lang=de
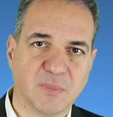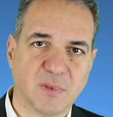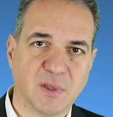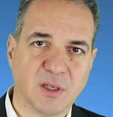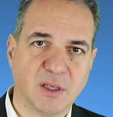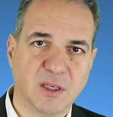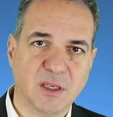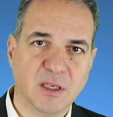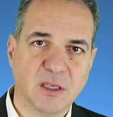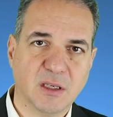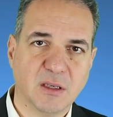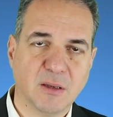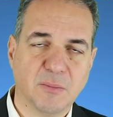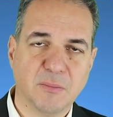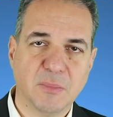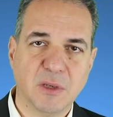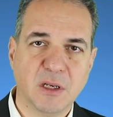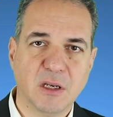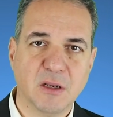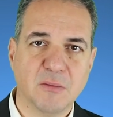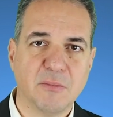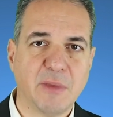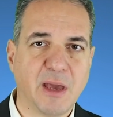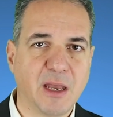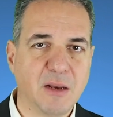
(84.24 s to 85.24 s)
Ich bin
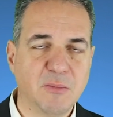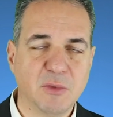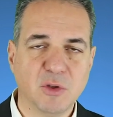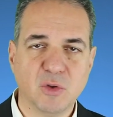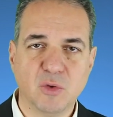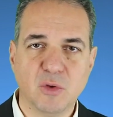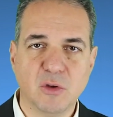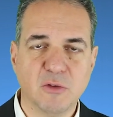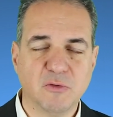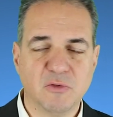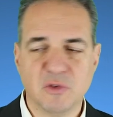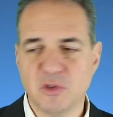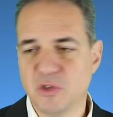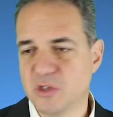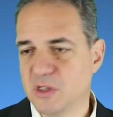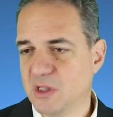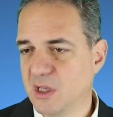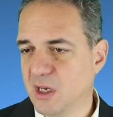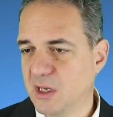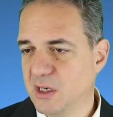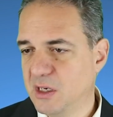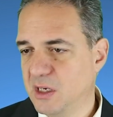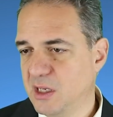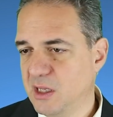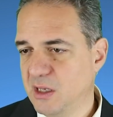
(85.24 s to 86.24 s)
in meinen Bedürfnissen
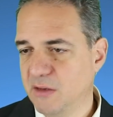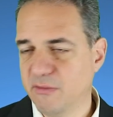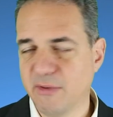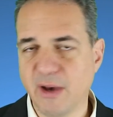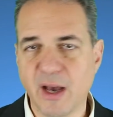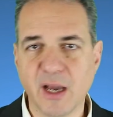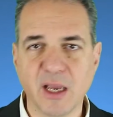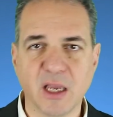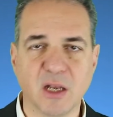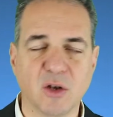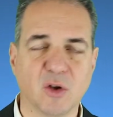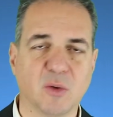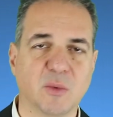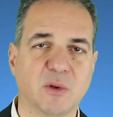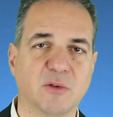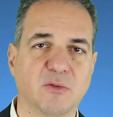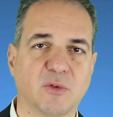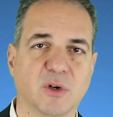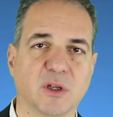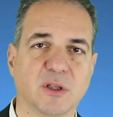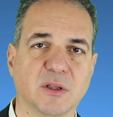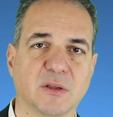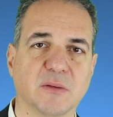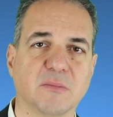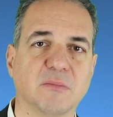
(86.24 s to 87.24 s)
nie wahrgenommen
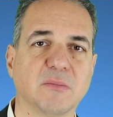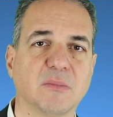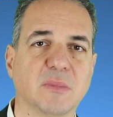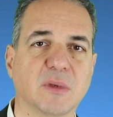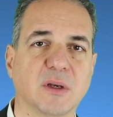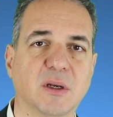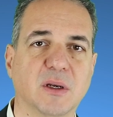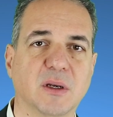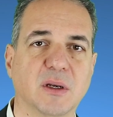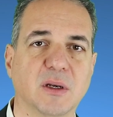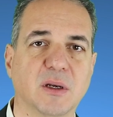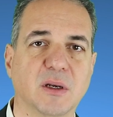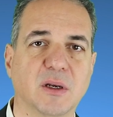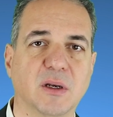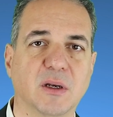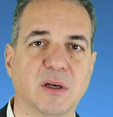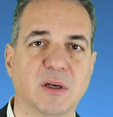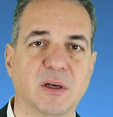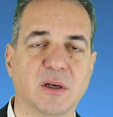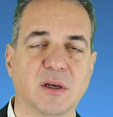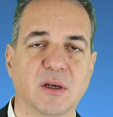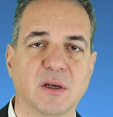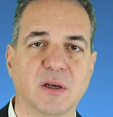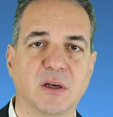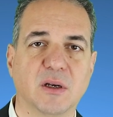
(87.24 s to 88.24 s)
worden.
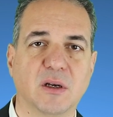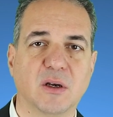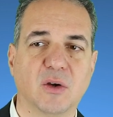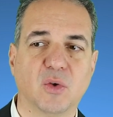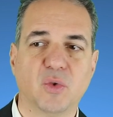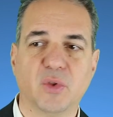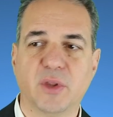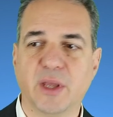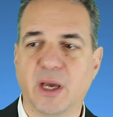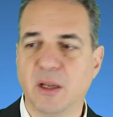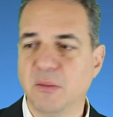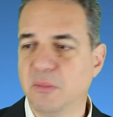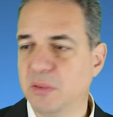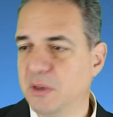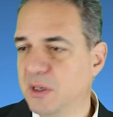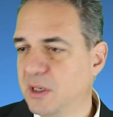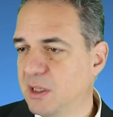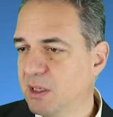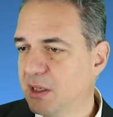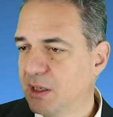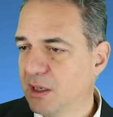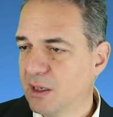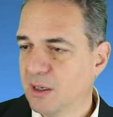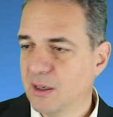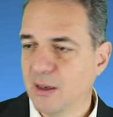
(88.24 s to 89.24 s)
Und dann bin
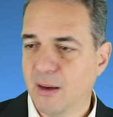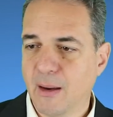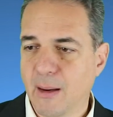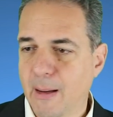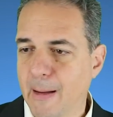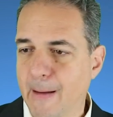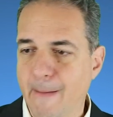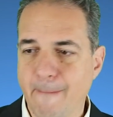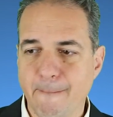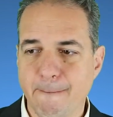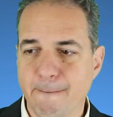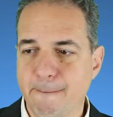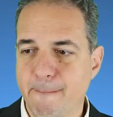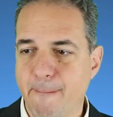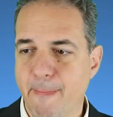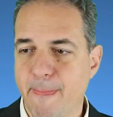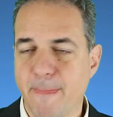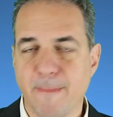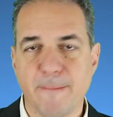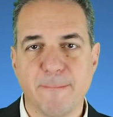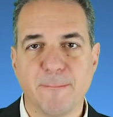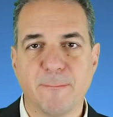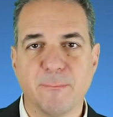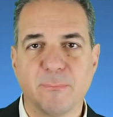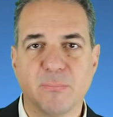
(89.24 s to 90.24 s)
ich
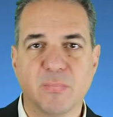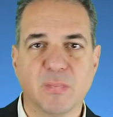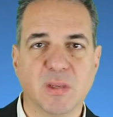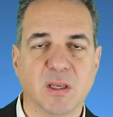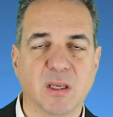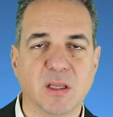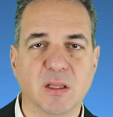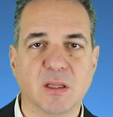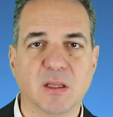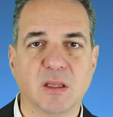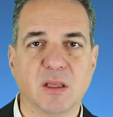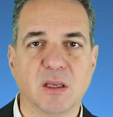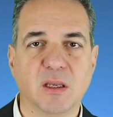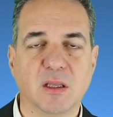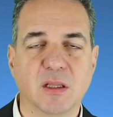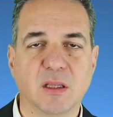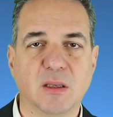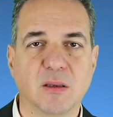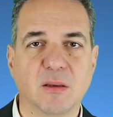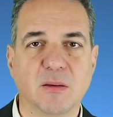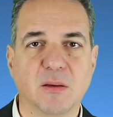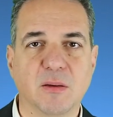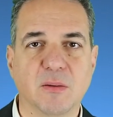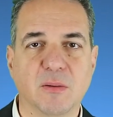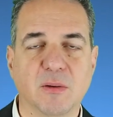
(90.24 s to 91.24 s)
in, in
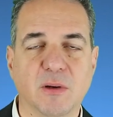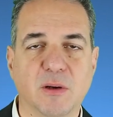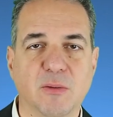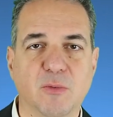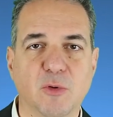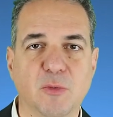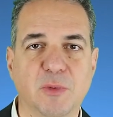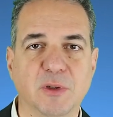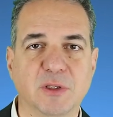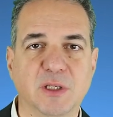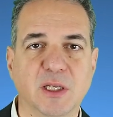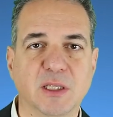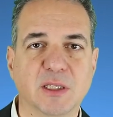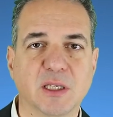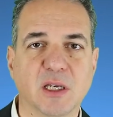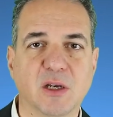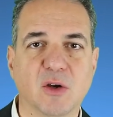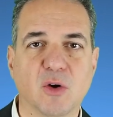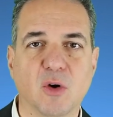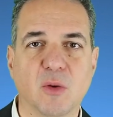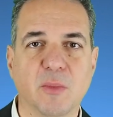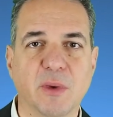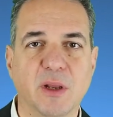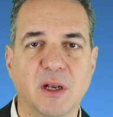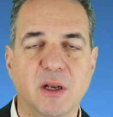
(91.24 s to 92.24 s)
die Pubertät
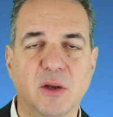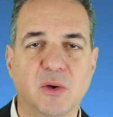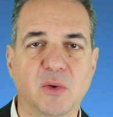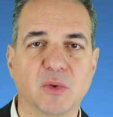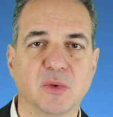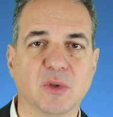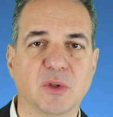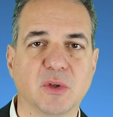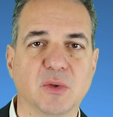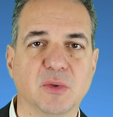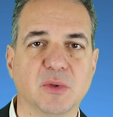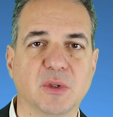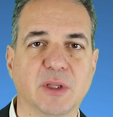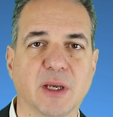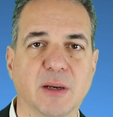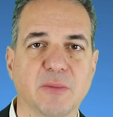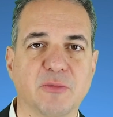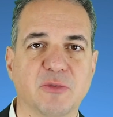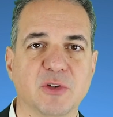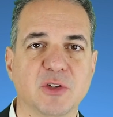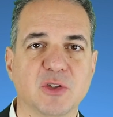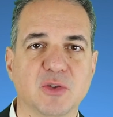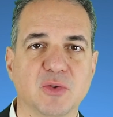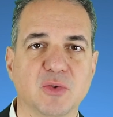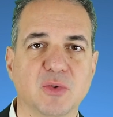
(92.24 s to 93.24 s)
gekommen und, und habe
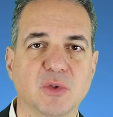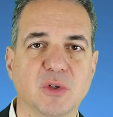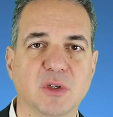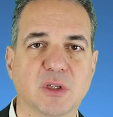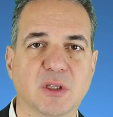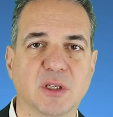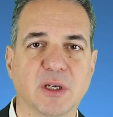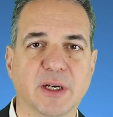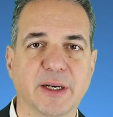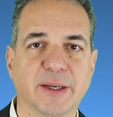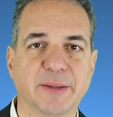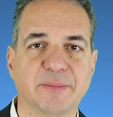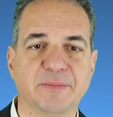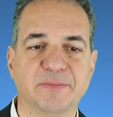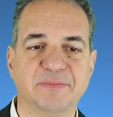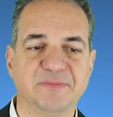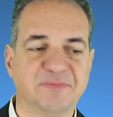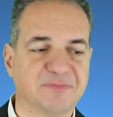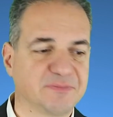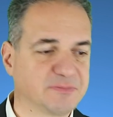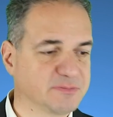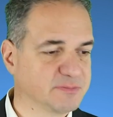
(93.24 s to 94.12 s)
versucht, ähm,